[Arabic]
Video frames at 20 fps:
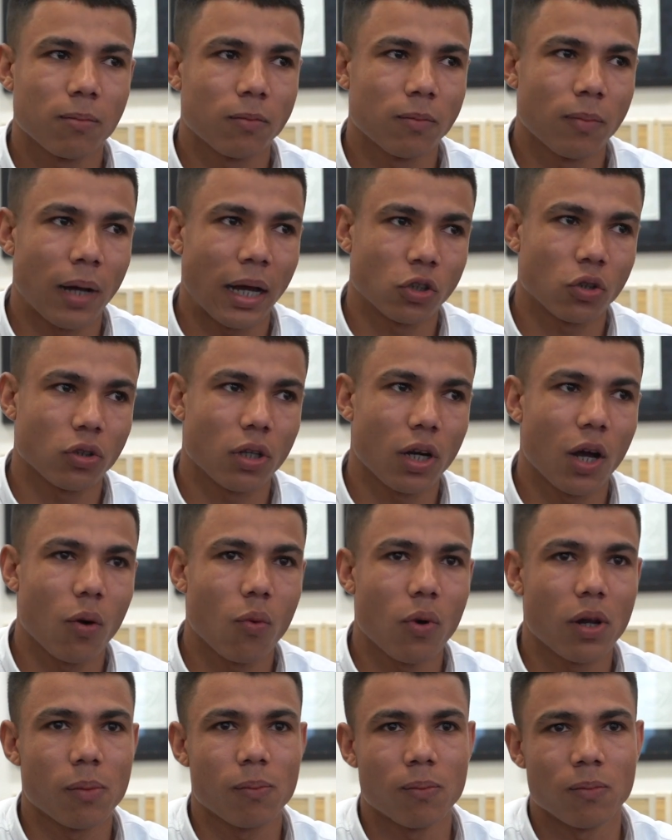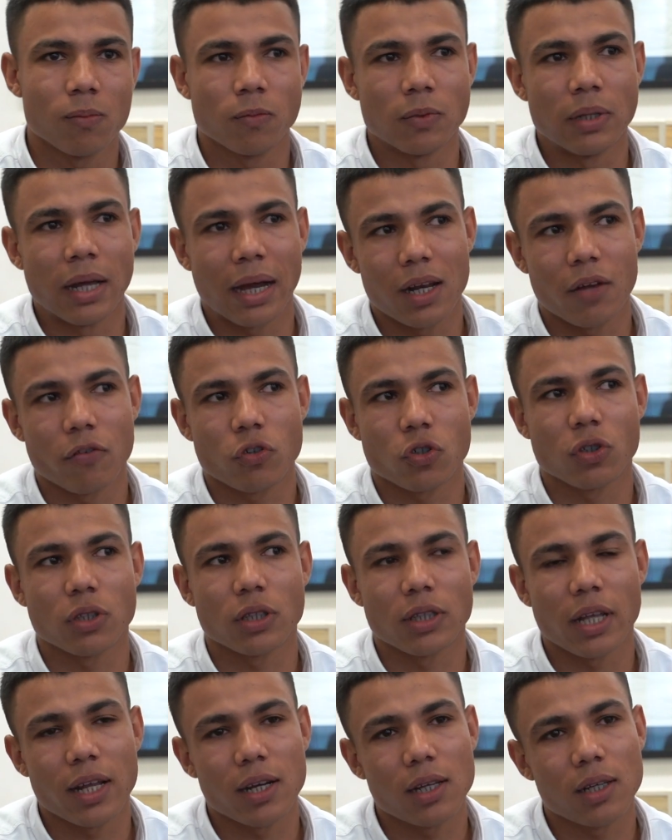مع الشوط الاول دخلنا في الشوط
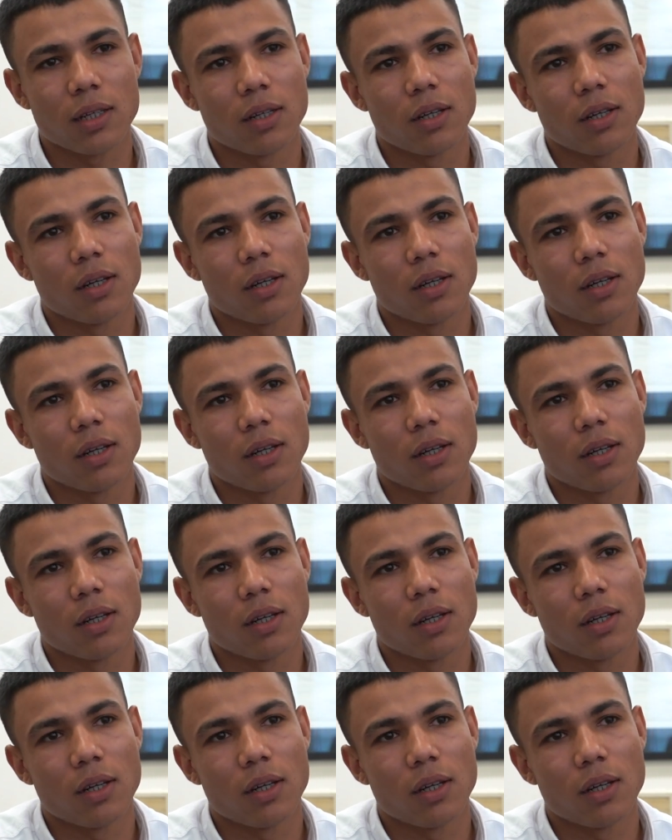الثاني